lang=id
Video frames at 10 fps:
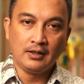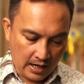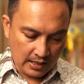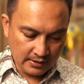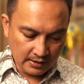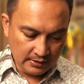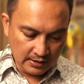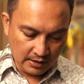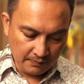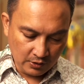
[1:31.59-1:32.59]
ada di
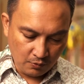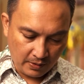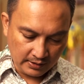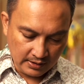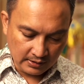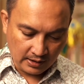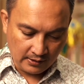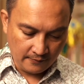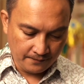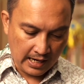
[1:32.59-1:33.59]
dalam kehidupan
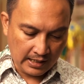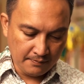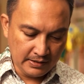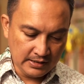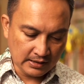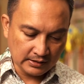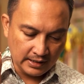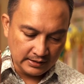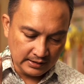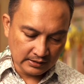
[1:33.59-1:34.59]
kita akan
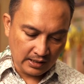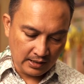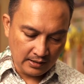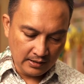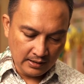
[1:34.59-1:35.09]
menyertai kita